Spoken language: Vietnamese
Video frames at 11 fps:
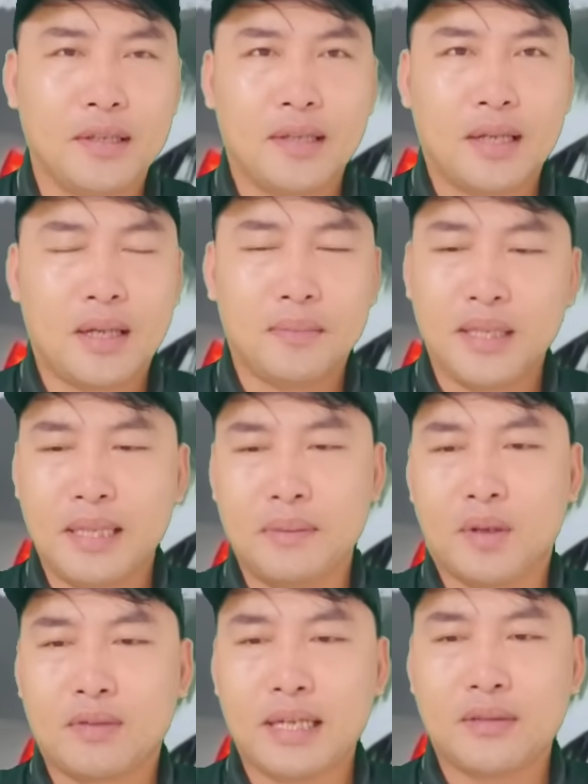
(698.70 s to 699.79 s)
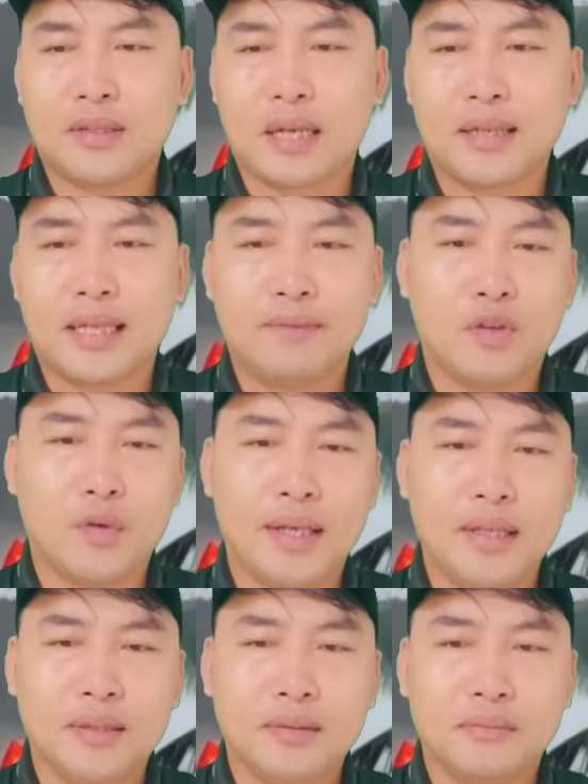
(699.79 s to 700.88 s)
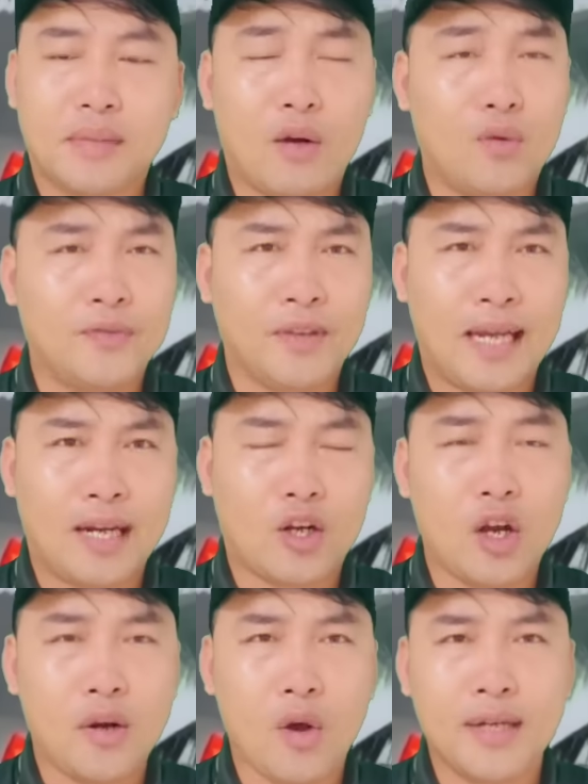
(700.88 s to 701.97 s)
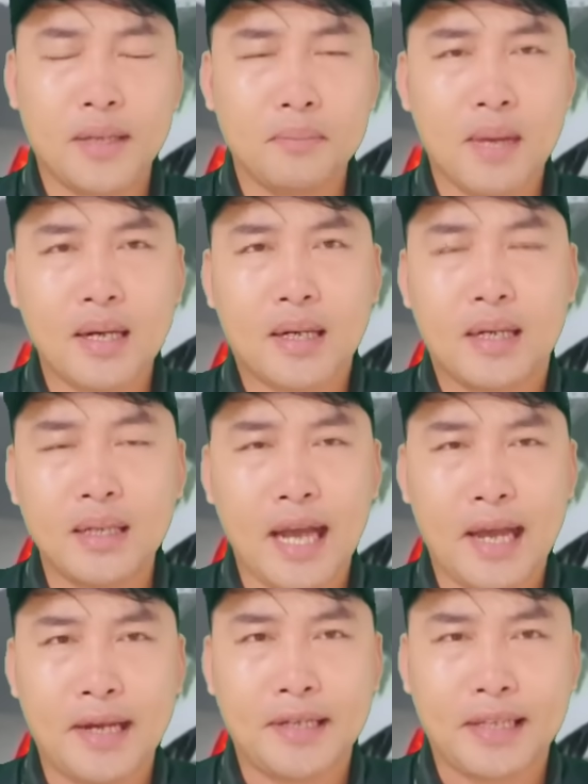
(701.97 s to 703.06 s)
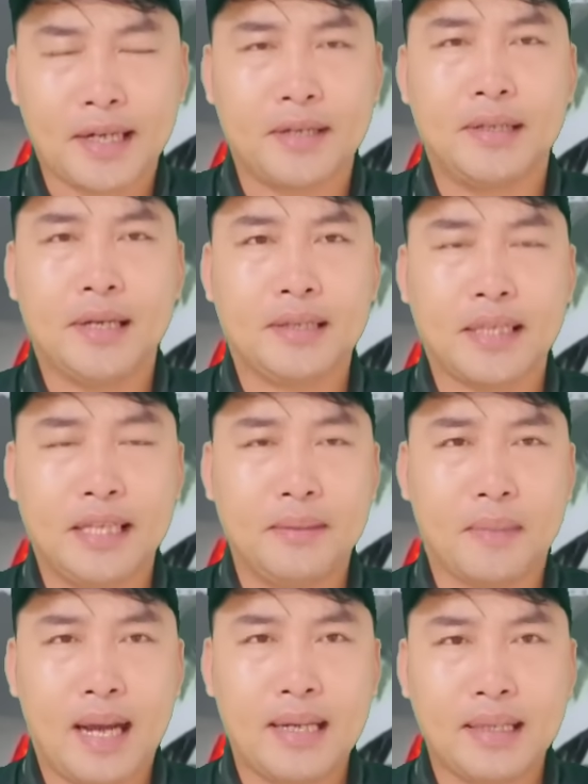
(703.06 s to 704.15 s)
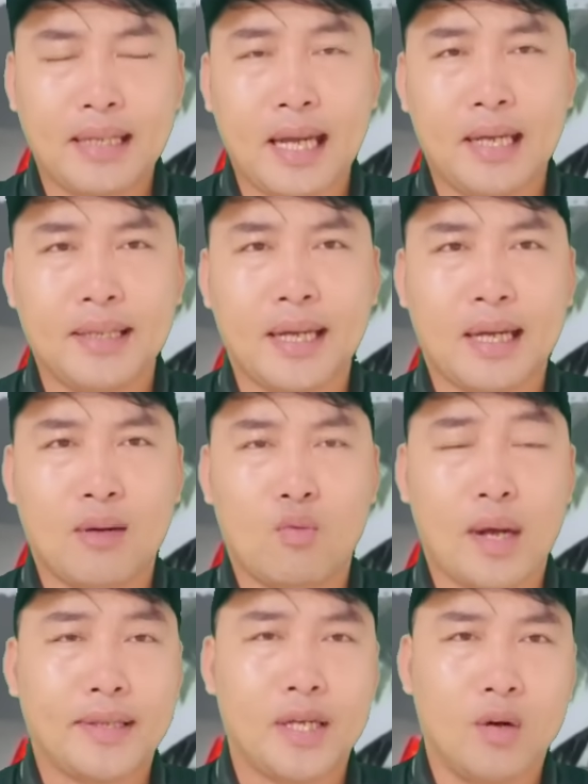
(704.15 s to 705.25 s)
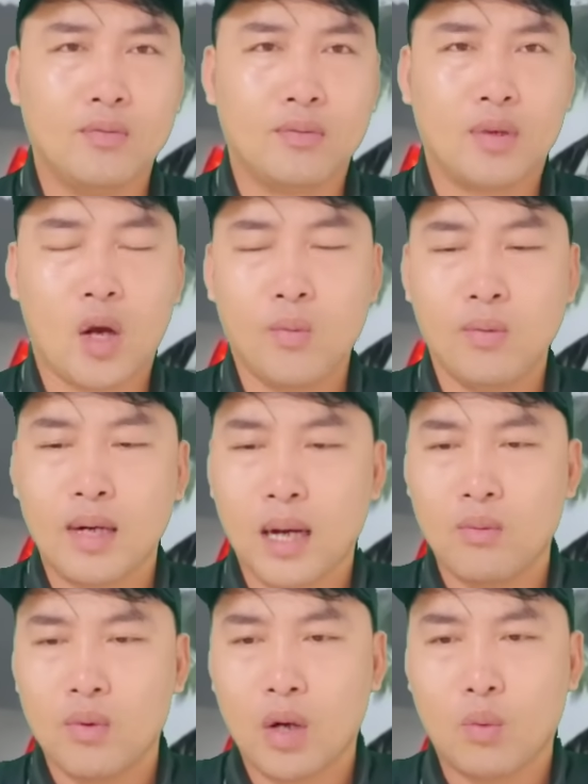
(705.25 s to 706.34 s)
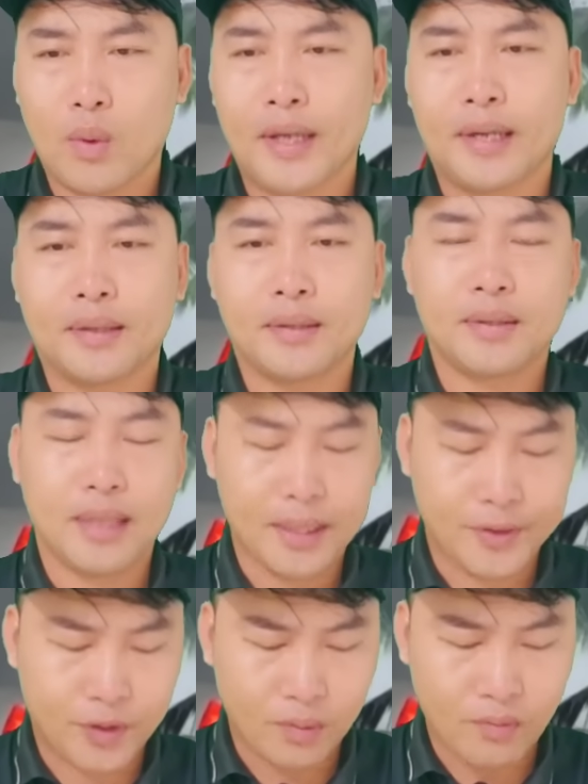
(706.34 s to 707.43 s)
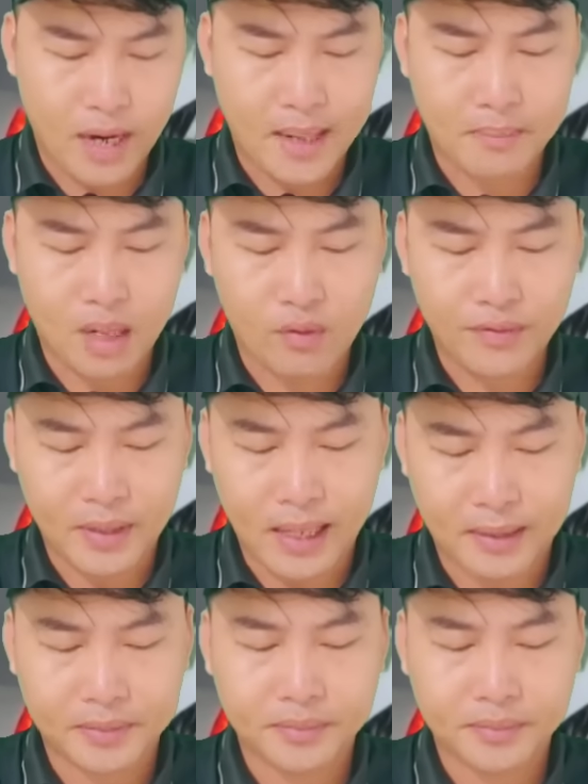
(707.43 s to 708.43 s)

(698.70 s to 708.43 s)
à, bởi vì một cách cực kỳ vô lý bà Nguyễn Phương Hằng có nói đến bất cứ ai đi chăng nữa thì bản cá nhân ông Hoàng Duy Hùng cũng không có quyền lên xúc phạm bà Nguyễn Phương Hằng